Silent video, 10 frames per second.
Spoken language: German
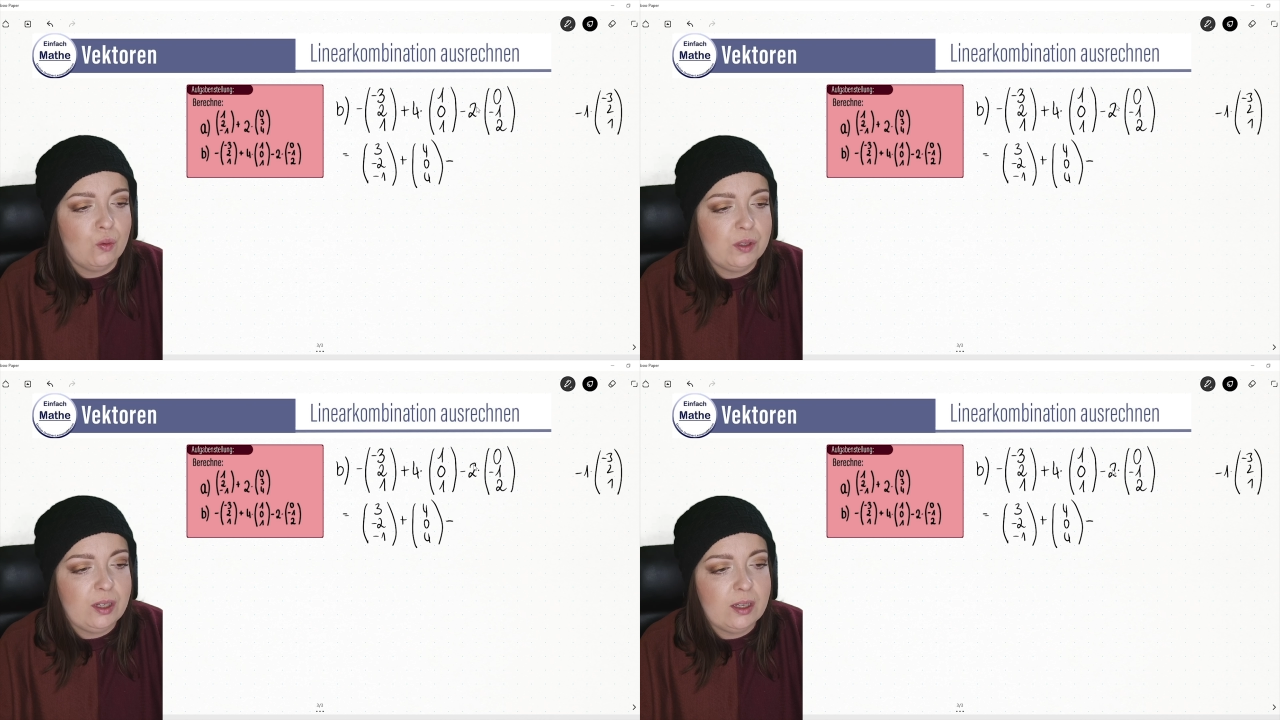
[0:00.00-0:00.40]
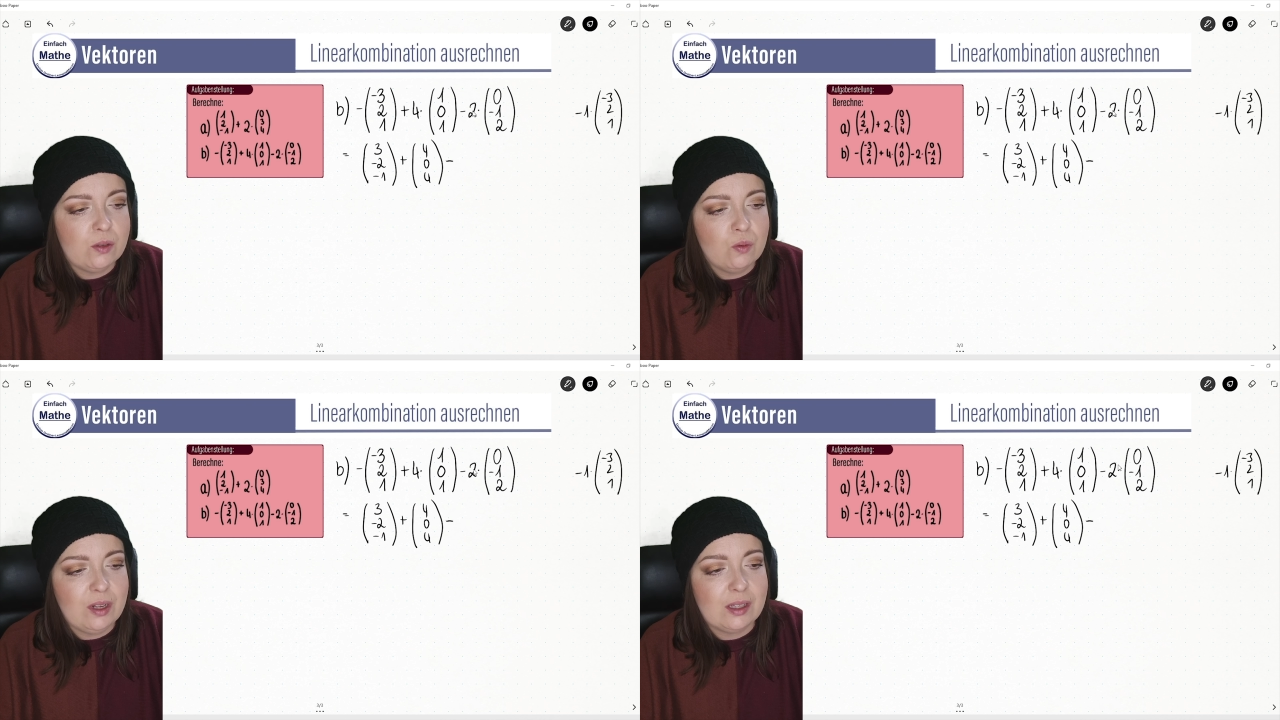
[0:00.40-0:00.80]
und
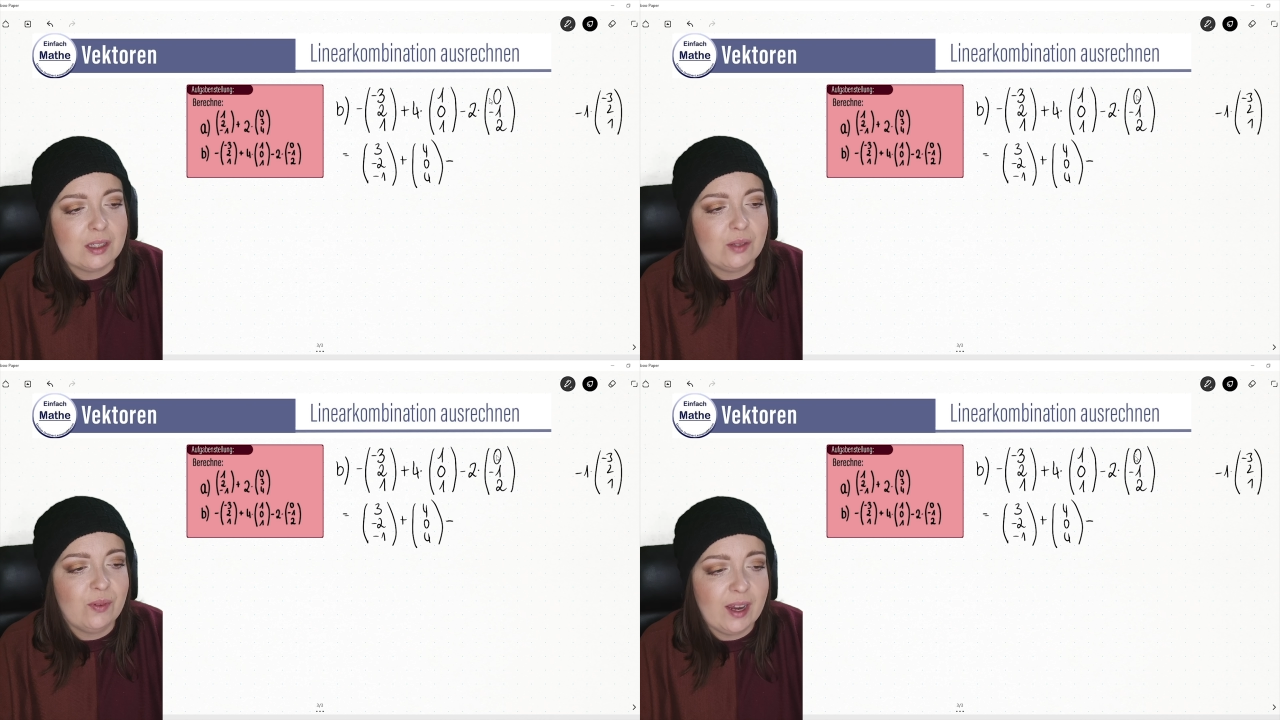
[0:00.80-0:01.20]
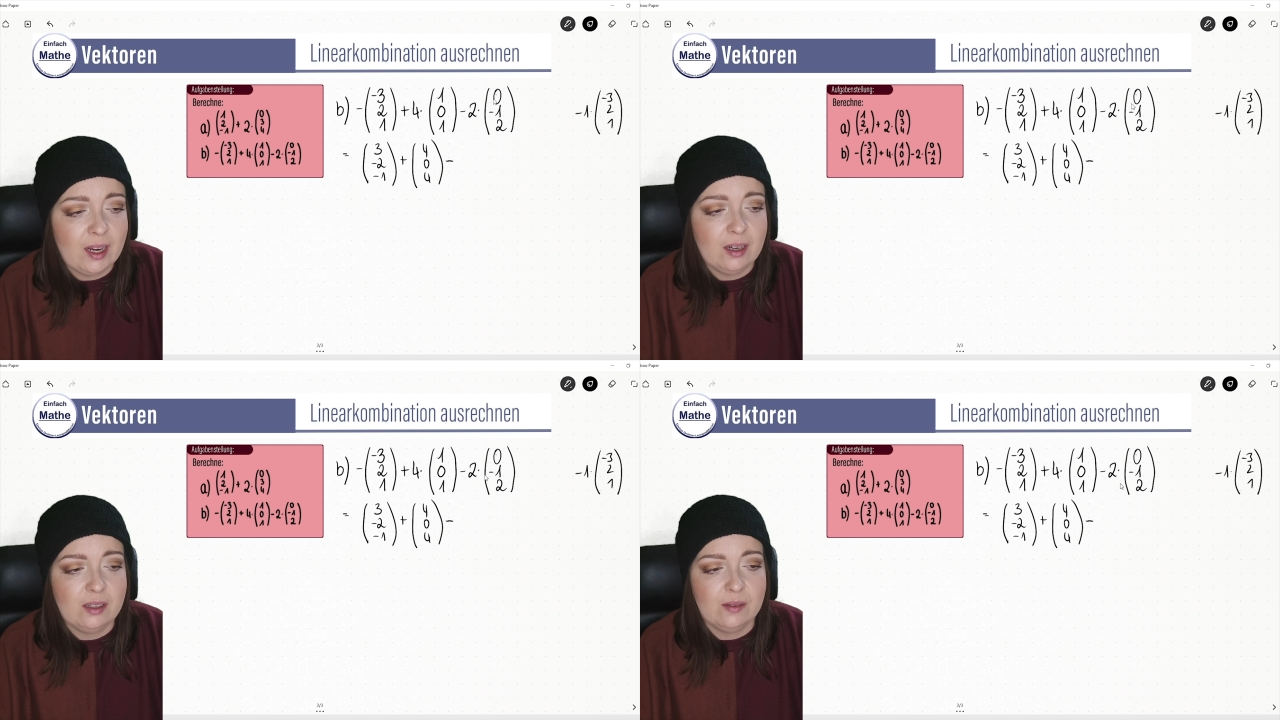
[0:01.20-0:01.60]
ziehst nur die 2
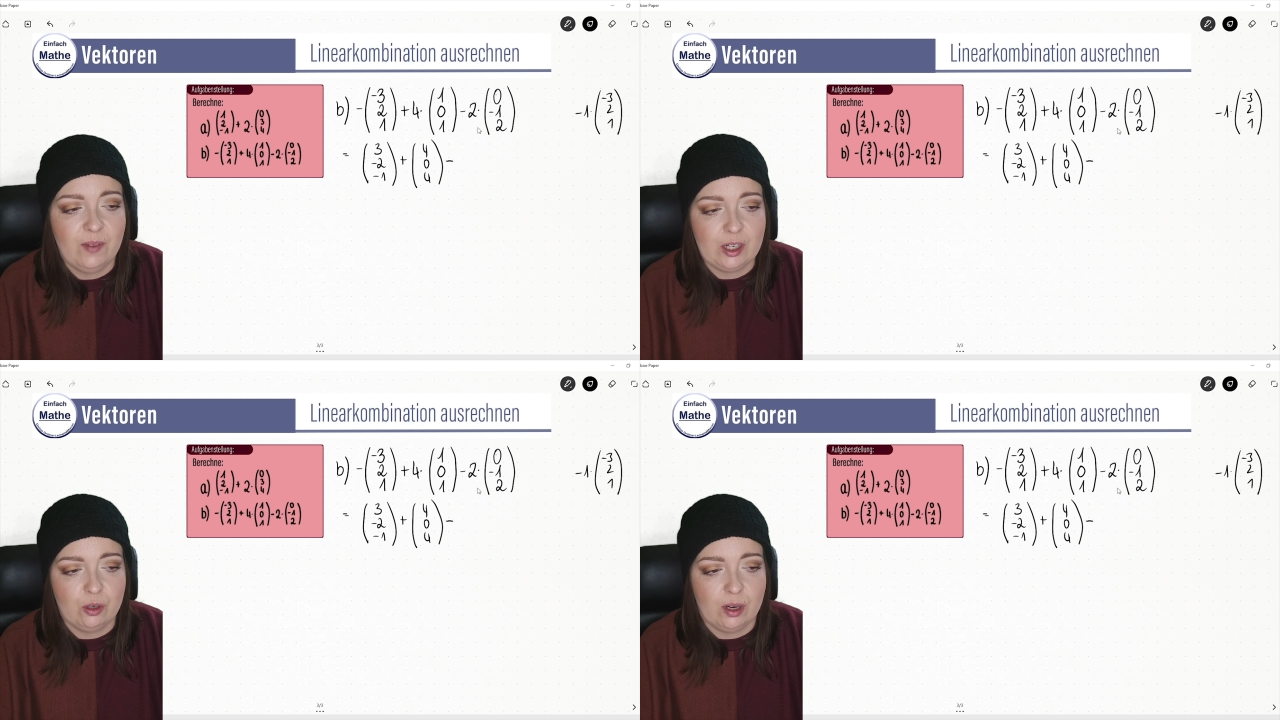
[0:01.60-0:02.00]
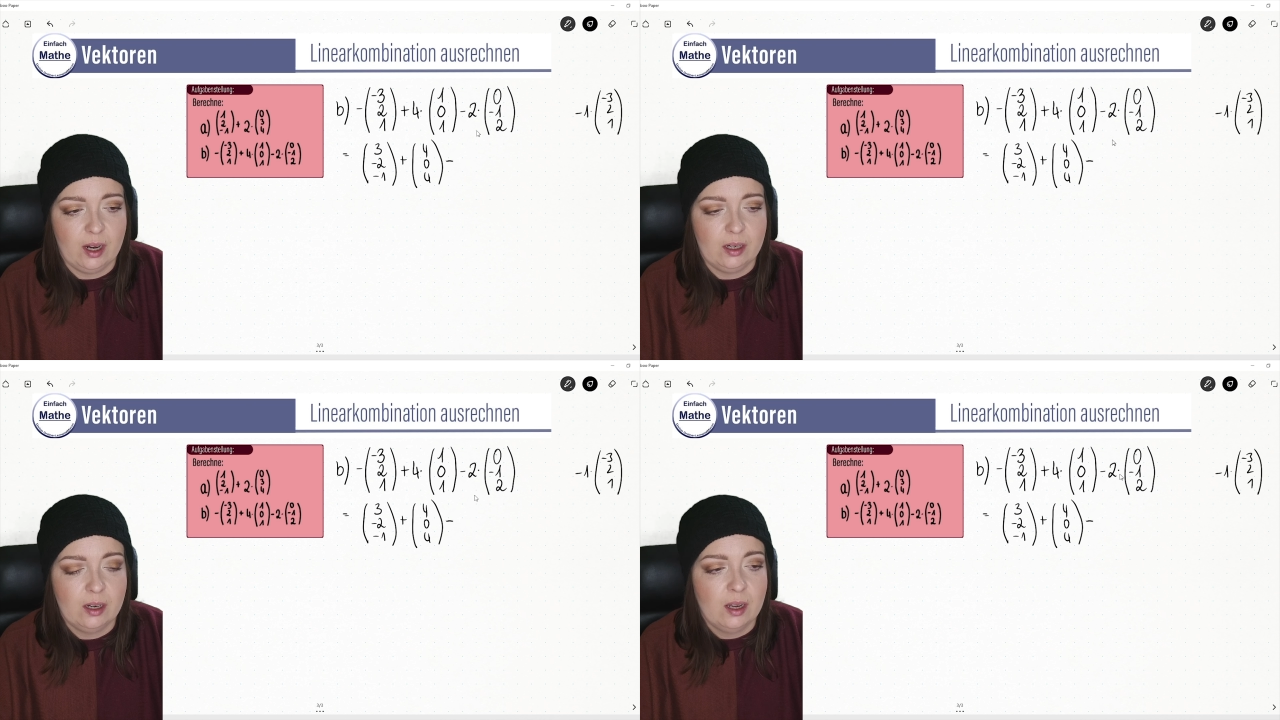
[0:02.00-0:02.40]
in diesem Vektor
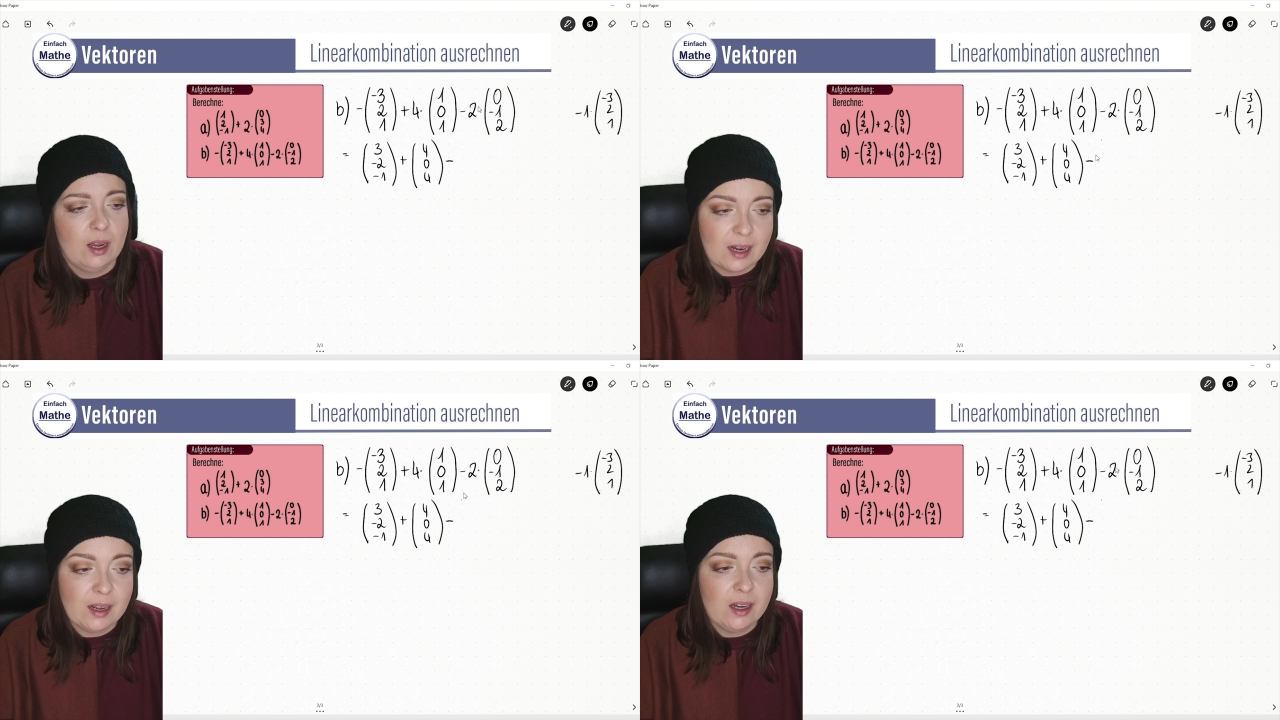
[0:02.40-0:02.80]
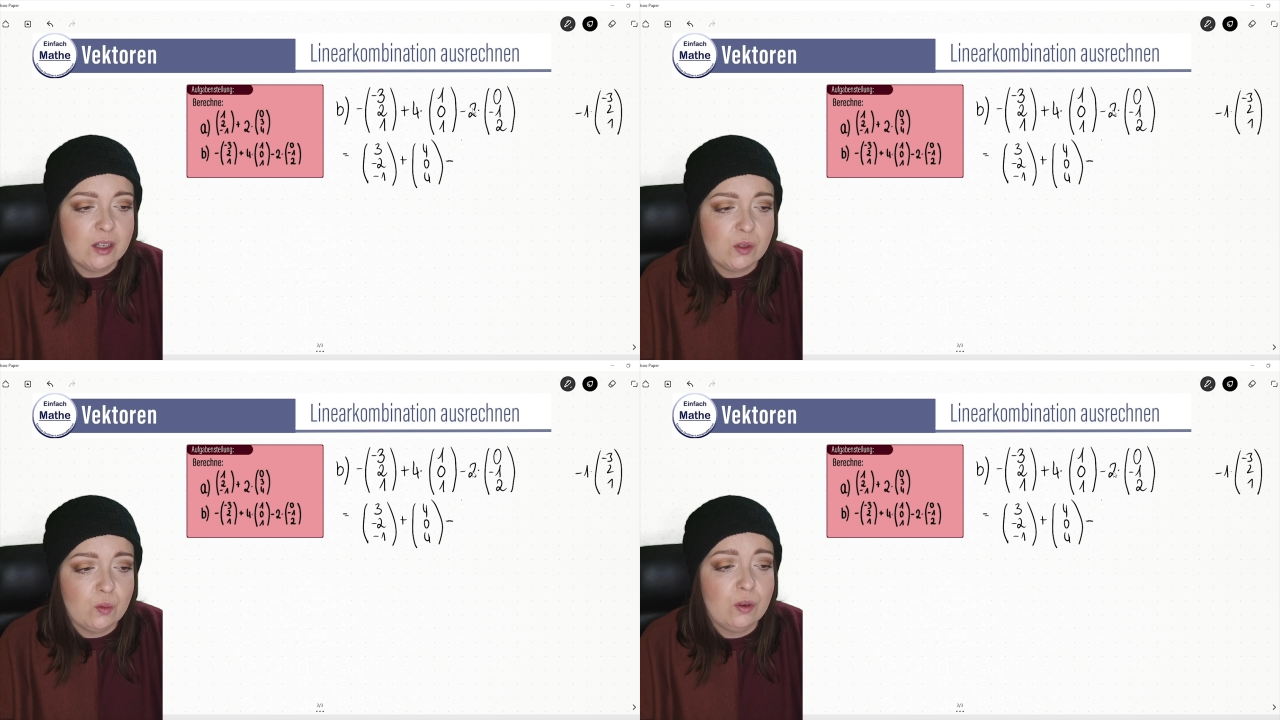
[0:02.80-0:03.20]
rein. Dann
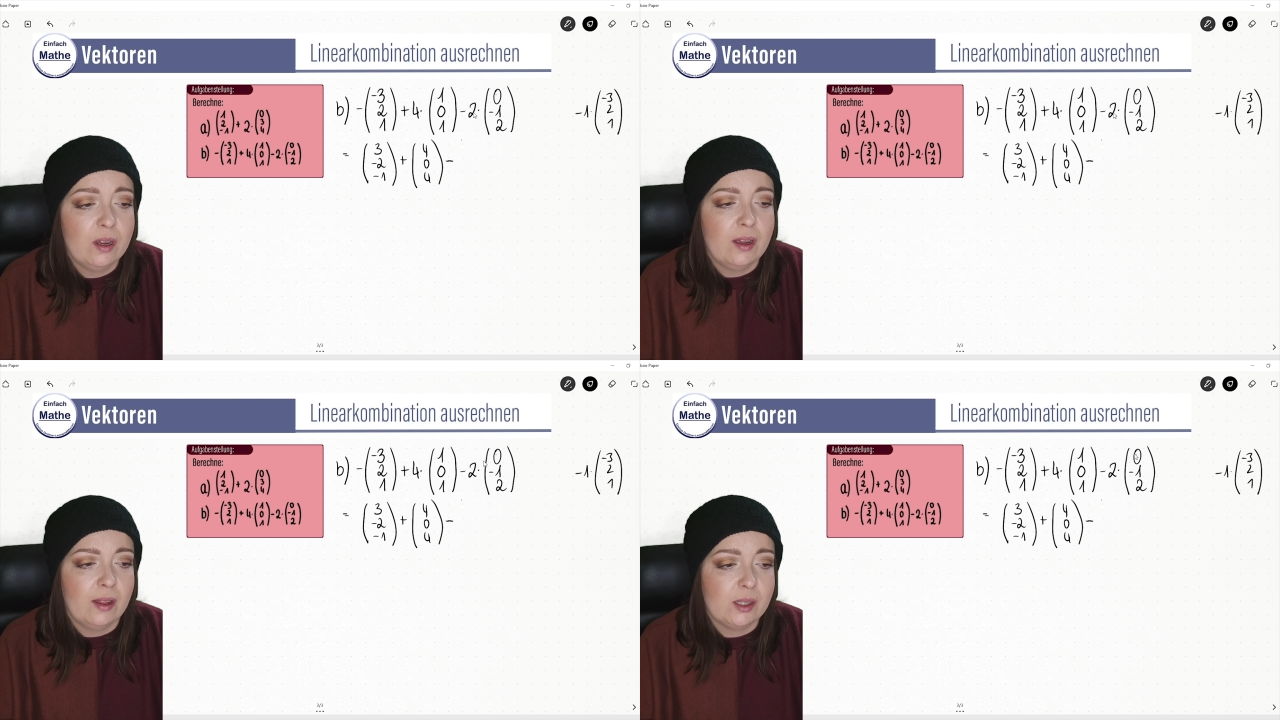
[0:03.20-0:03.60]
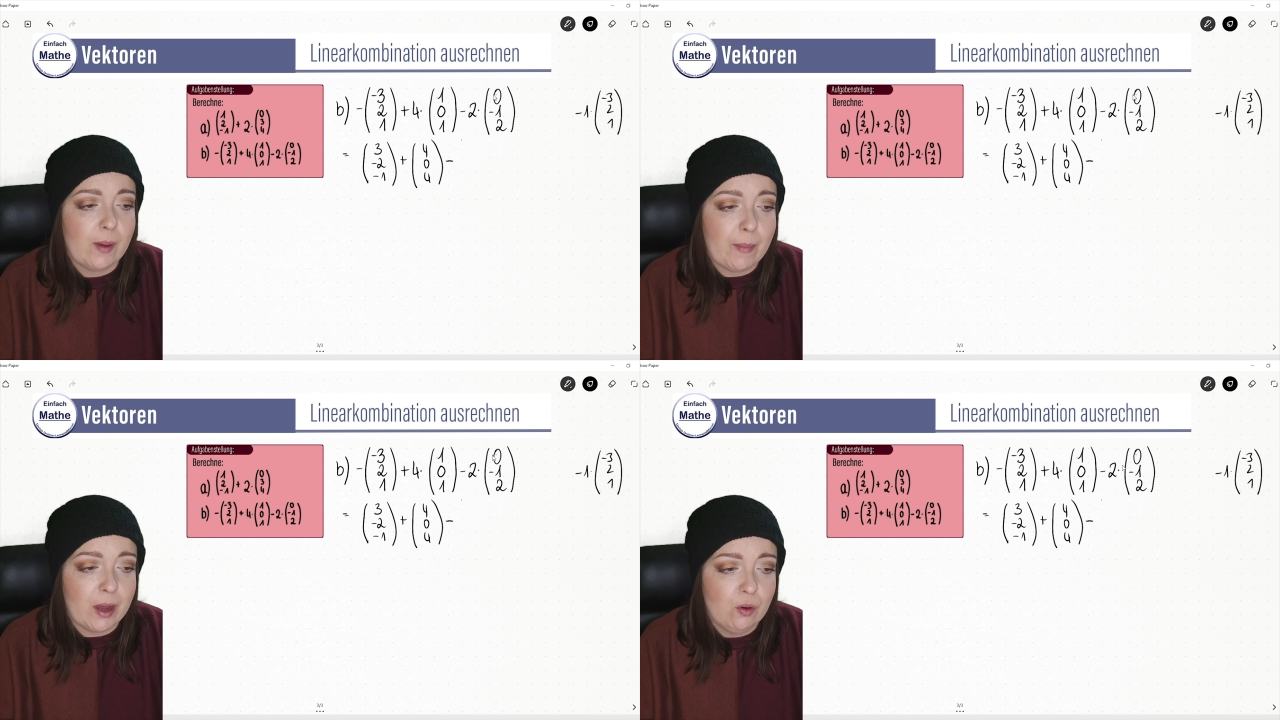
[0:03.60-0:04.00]
rechnest du
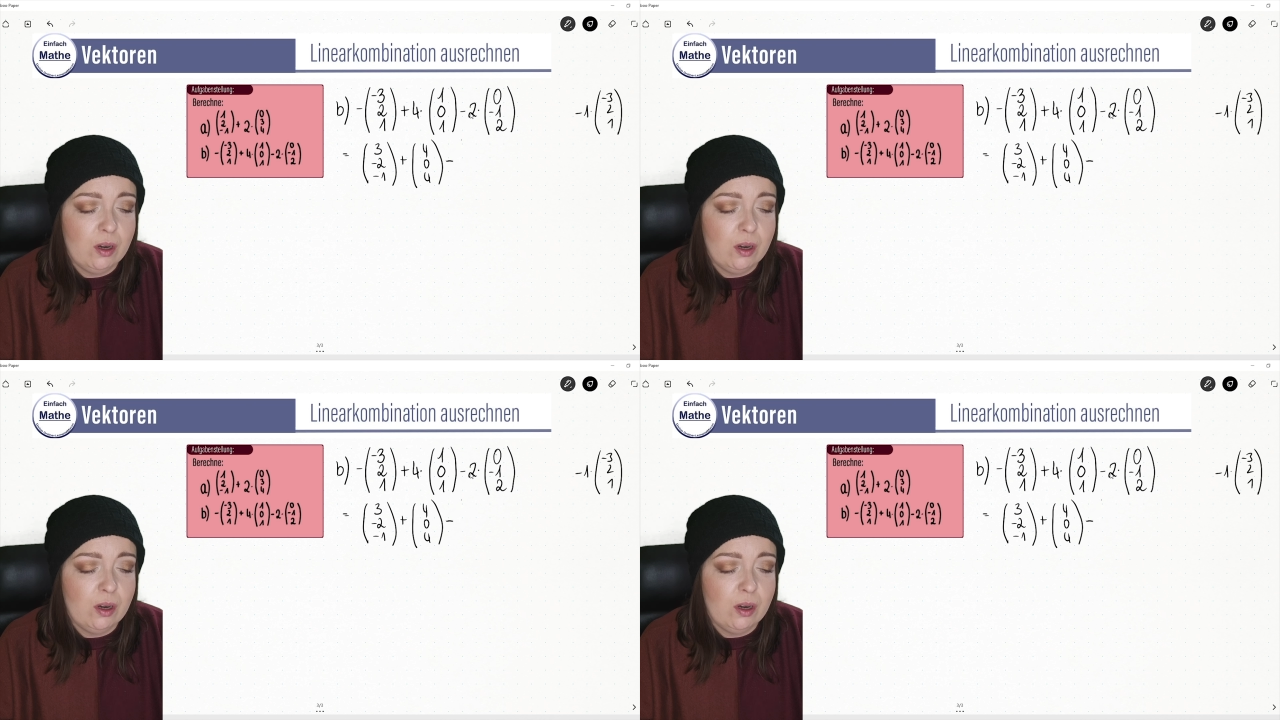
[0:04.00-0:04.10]
2 mal